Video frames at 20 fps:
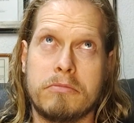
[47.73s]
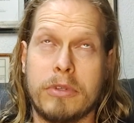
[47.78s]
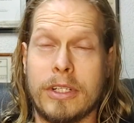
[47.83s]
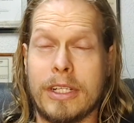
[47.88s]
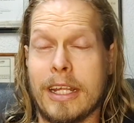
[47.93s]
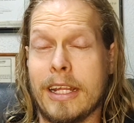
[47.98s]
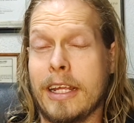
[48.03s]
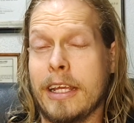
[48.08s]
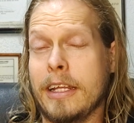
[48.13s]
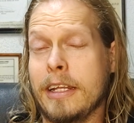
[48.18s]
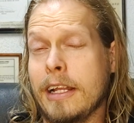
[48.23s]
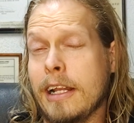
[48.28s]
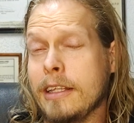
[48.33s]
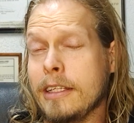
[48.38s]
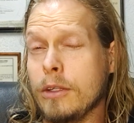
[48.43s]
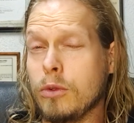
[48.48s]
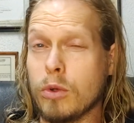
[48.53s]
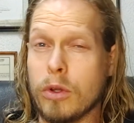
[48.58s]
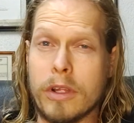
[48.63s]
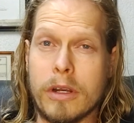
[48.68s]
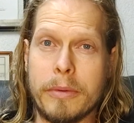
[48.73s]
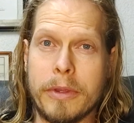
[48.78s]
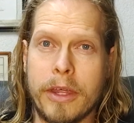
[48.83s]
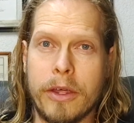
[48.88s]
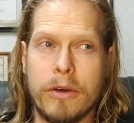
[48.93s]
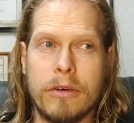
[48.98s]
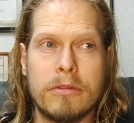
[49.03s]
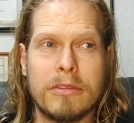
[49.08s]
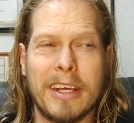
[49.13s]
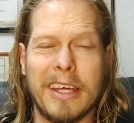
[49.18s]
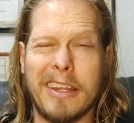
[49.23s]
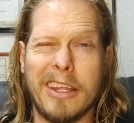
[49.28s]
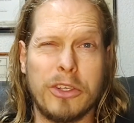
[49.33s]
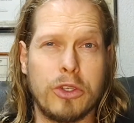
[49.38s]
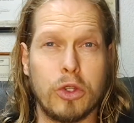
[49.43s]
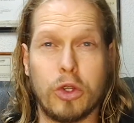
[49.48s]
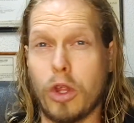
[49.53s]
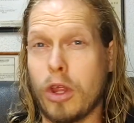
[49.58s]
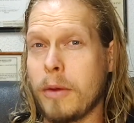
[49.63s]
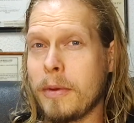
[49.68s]
pues en el título del video, que de
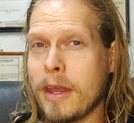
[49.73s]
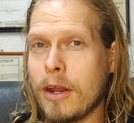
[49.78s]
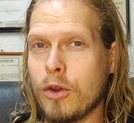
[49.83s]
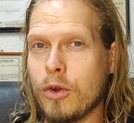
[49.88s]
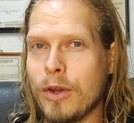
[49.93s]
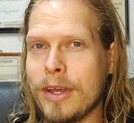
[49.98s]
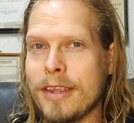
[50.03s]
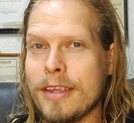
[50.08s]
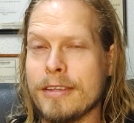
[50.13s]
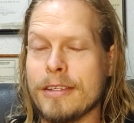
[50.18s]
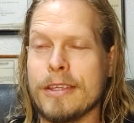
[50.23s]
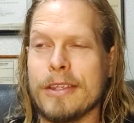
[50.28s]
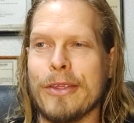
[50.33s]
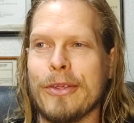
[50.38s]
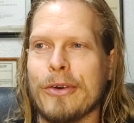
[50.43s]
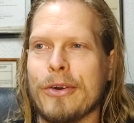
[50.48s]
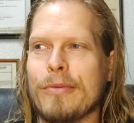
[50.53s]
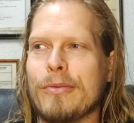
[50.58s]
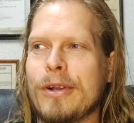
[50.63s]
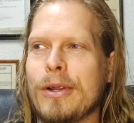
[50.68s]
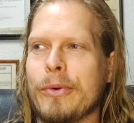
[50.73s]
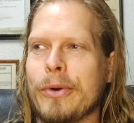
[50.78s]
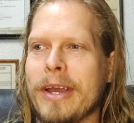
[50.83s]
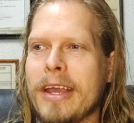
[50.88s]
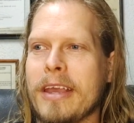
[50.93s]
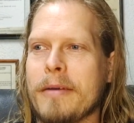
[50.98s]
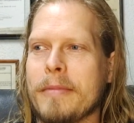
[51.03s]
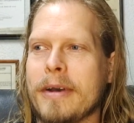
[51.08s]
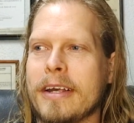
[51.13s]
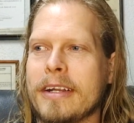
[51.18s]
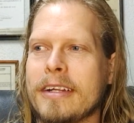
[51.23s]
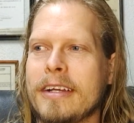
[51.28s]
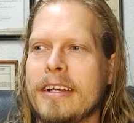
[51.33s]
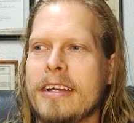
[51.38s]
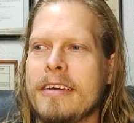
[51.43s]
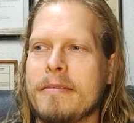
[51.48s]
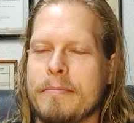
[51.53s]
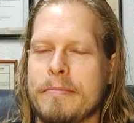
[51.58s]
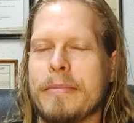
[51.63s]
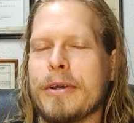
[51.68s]
hecho todavía no he decidido cómo le voy a
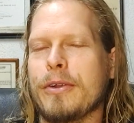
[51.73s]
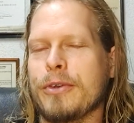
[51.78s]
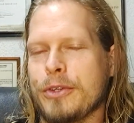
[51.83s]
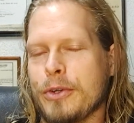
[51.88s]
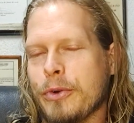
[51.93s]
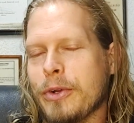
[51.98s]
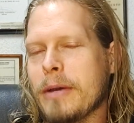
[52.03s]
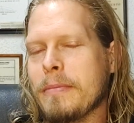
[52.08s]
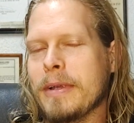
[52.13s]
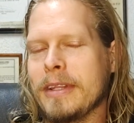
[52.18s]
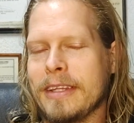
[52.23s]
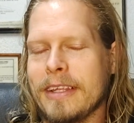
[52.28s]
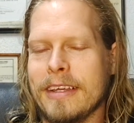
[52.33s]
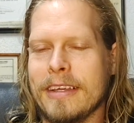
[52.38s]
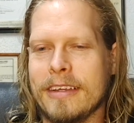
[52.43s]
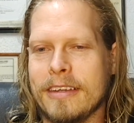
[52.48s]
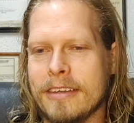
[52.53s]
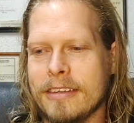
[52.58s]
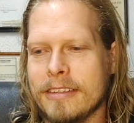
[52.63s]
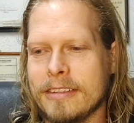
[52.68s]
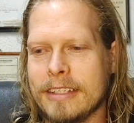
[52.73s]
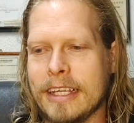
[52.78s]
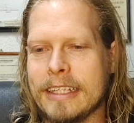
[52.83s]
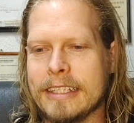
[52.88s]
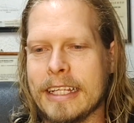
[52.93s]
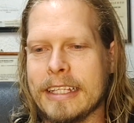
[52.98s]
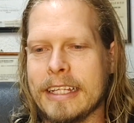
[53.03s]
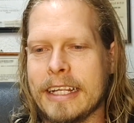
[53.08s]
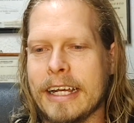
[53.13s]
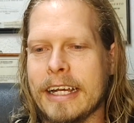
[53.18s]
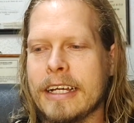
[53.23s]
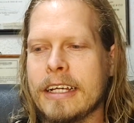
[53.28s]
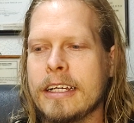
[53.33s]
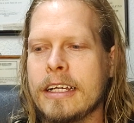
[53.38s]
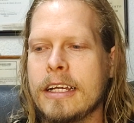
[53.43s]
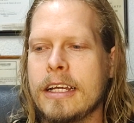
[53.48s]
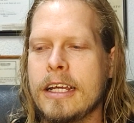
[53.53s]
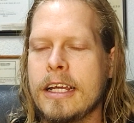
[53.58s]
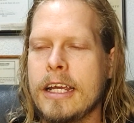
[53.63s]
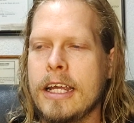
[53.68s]
llamar, pero seguramente se
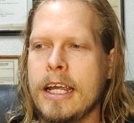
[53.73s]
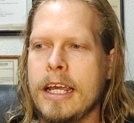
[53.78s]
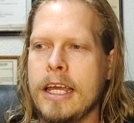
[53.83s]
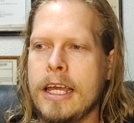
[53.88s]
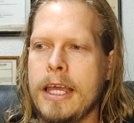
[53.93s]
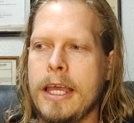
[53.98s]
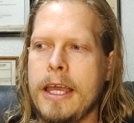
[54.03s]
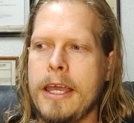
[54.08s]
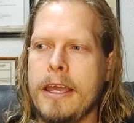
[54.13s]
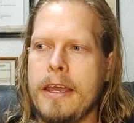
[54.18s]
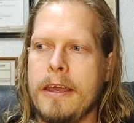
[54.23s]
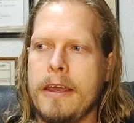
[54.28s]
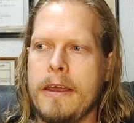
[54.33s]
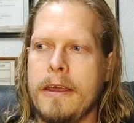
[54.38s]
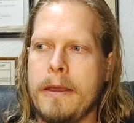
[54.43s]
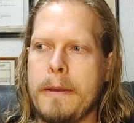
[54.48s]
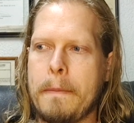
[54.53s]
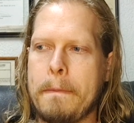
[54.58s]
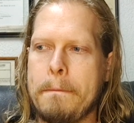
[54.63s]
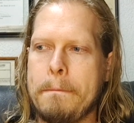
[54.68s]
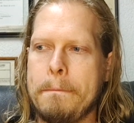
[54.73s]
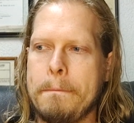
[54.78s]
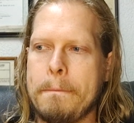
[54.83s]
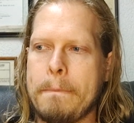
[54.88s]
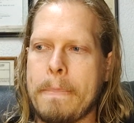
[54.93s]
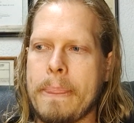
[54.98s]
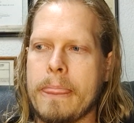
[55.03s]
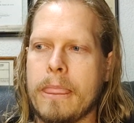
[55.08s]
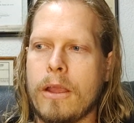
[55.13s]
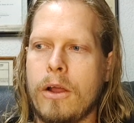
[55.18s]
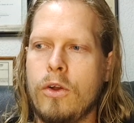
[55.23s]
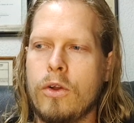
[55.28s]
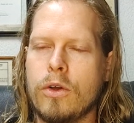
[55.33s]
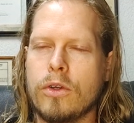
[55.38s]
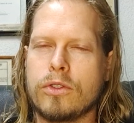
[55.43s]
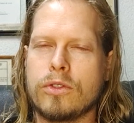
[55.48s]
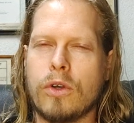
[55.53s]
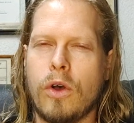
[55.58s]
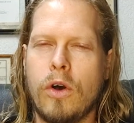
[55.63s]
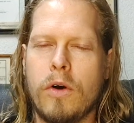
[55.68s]
entenderá. Eh,
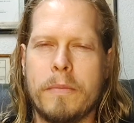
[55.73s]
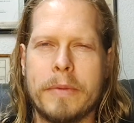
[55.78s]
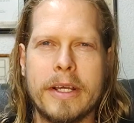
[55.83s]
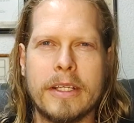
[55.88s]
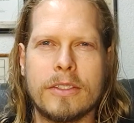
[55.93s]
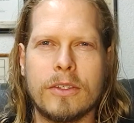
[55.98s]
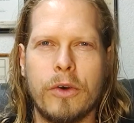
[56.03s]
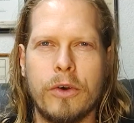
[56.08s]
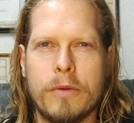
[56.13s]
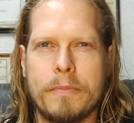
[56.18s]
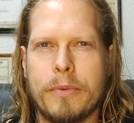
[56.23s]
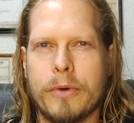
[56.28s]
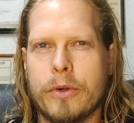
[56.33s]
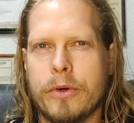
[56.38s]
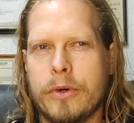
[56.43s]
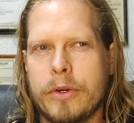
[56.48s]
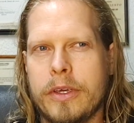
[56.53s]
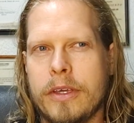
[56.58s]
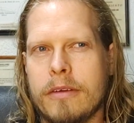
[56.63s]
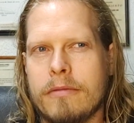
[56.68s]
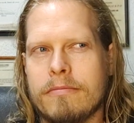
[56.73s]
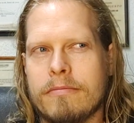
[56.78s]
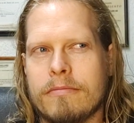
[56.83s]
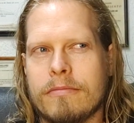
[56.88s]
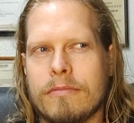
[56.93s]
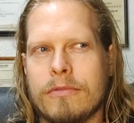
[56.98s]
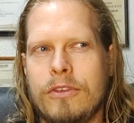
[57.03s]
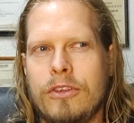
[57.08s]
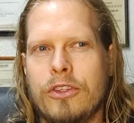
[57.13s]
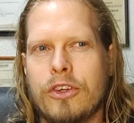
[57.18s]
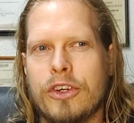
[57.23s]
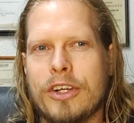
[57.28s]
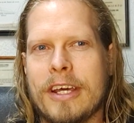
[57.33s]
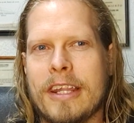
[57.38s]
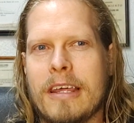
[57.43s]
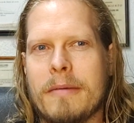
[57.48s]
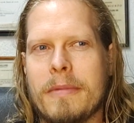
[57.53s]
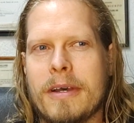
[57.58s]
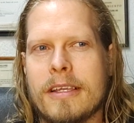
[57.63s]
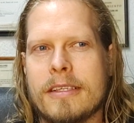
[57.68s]
los hombres hoy por hoy no
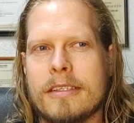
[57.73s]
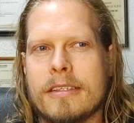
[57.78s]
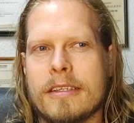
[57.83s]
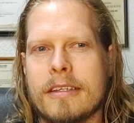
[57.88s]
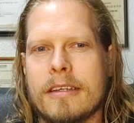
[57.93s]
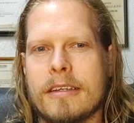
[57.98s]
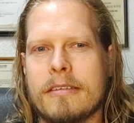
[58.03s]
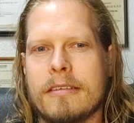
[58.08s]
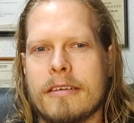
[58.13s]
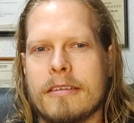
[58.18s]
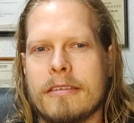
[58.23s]
nada más